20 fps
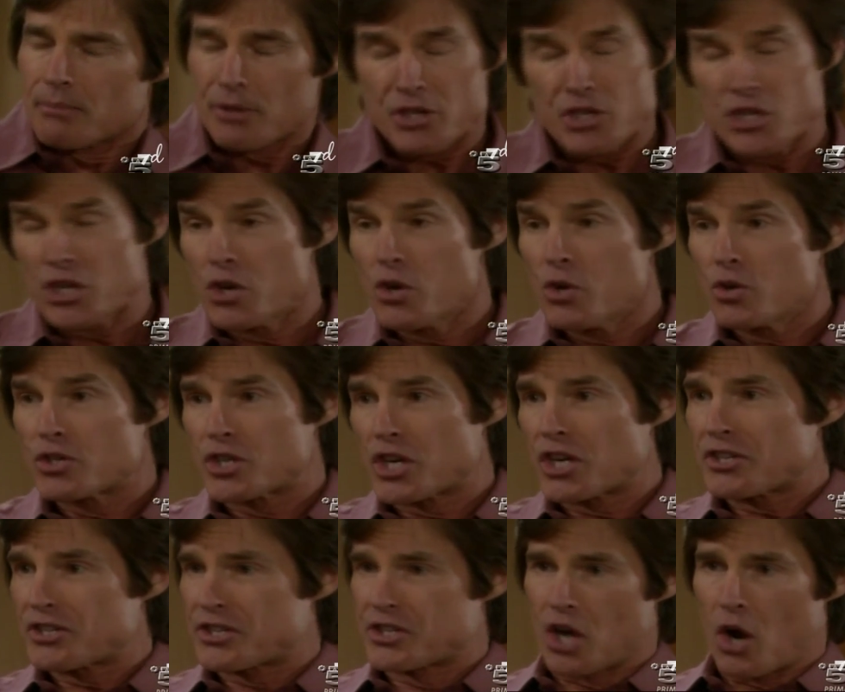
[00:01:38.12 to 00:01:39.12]
Ha provato
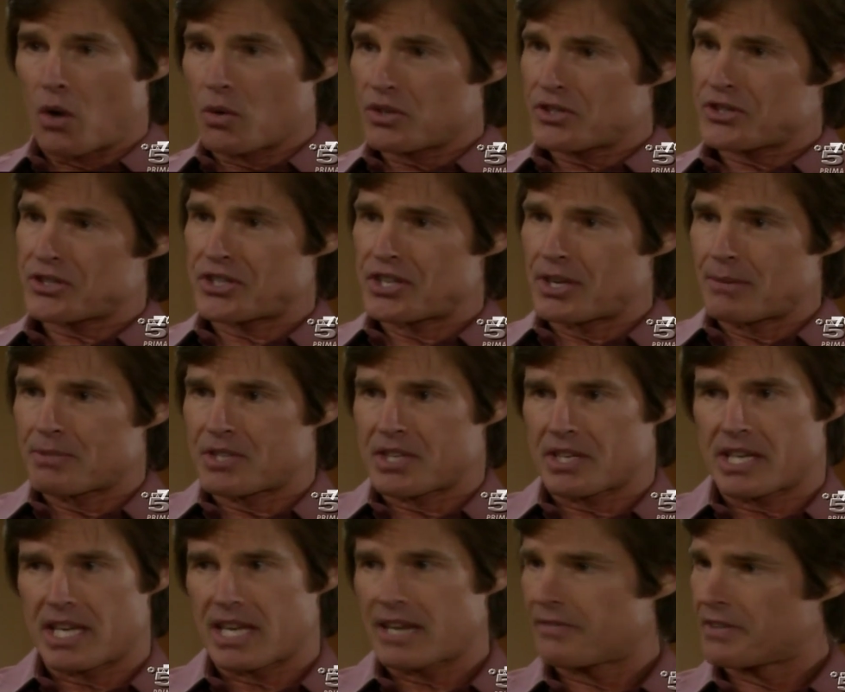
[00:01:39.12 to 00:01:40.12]
anche a sedurre il giudice
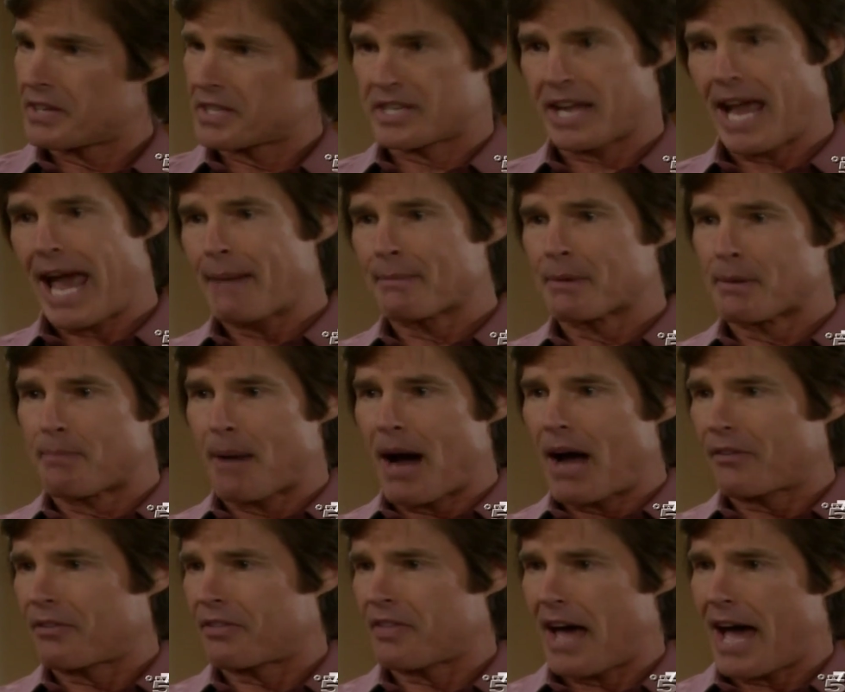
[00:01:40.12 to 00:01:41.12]
Fabio Canino, che quello
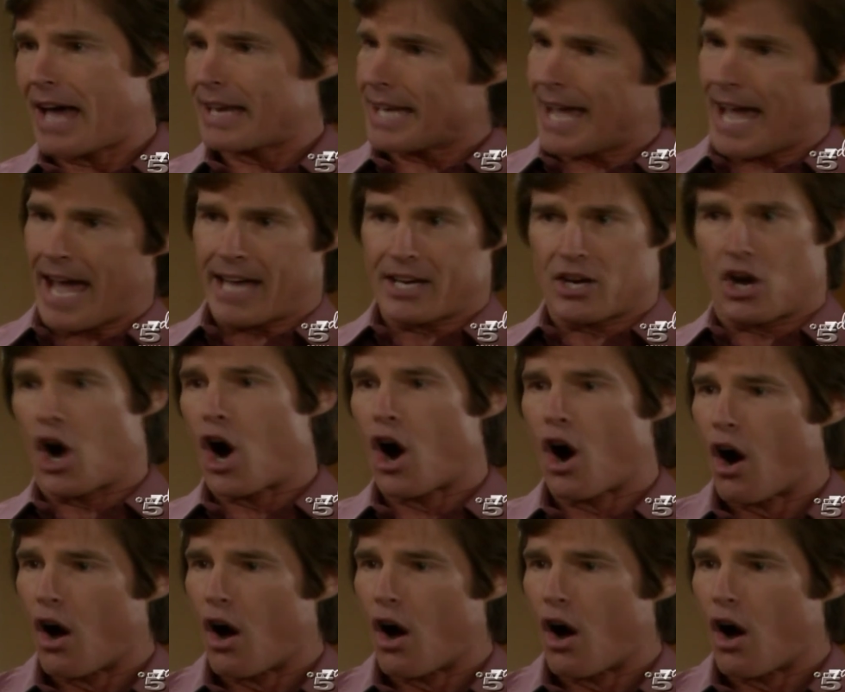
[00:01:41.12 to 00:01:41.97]
si sa preferisce